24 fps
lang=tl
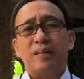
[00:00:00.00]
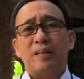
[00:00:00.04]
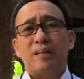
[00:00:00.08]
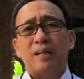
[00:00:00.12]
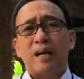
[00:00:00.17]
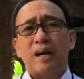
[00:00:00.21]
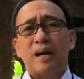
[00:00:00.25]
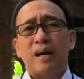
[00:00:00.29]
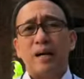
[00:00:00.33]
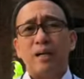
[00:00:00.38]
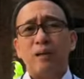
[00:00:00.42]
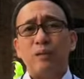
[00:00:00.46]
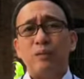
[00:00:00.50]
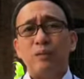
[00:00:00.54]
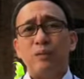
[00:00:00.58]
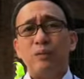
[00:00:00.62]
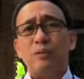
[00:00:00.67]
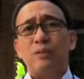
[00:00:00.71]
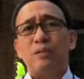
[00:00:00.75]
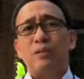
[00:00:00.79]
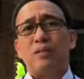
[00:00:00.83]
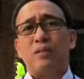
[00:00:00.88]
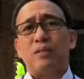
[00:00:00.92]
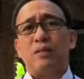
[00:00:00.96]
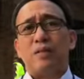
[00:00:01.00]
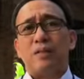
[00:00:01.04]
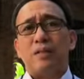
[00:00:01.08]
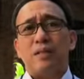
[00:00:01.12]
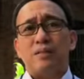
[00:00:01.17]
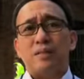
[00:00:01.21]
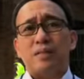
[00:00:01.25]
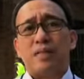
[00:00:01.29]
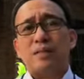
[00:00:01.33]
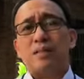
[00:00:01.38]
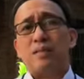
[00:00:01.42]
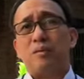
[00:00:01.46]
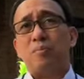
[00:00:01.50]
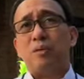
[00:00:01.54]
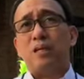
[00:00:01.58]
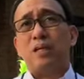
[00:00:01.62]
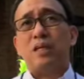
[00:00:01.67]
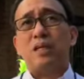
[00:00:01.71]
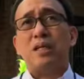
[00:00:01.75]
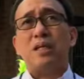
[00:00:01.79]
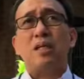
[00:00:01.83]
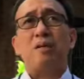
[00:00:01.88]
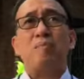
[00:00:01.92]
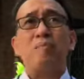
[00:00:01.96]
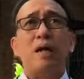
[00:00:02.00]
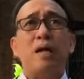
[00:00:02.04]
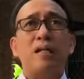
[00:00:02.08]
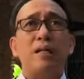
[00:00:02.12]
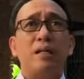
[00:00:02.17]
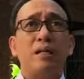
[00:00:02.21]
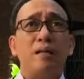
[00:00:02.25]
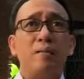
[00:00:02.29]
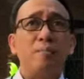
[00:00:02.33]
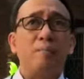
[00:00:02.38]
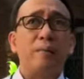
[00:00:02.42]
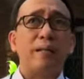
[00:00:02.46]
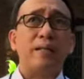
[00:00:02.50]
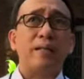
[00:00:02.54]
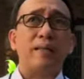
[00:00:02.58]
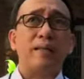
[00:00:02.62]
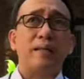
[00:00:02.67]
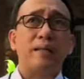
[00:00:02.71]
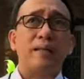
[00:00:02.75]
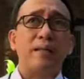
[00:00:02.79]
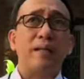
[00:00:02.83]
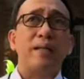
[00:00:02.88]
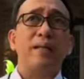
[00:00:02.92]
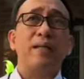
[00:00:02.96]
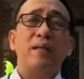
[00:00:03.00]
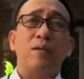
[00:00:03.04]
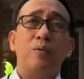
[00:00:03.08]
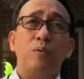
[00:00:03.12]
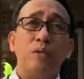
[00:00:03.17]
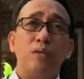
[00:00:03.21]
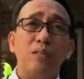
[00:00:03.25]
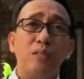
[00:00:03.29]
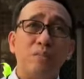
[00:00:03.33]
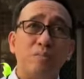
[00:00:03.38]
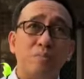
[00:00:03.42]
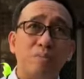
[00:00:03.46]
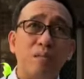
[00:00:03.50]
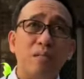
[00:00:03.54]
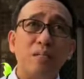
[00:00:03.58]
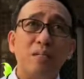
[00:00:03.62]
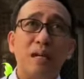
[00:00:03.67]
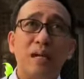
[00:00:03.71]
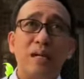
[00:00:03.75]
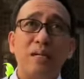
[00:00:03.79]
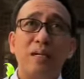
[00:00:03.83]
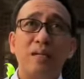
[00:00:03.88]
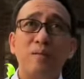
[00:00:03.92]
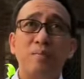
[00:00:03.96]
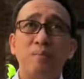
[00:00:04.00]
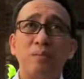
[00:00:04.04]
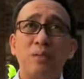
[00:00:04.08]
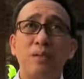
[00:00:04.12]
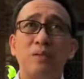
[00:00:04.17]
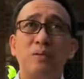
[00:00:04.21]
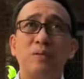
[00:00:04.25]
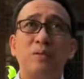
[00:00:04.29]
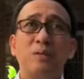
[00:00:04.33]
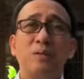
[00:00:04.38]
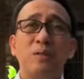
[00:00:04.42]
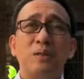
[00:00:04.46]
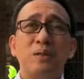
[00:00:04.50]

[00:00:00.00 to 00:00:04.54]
Akalungkot na sasabing ikay mananampalataya, ikaw ay isang binyagan, pero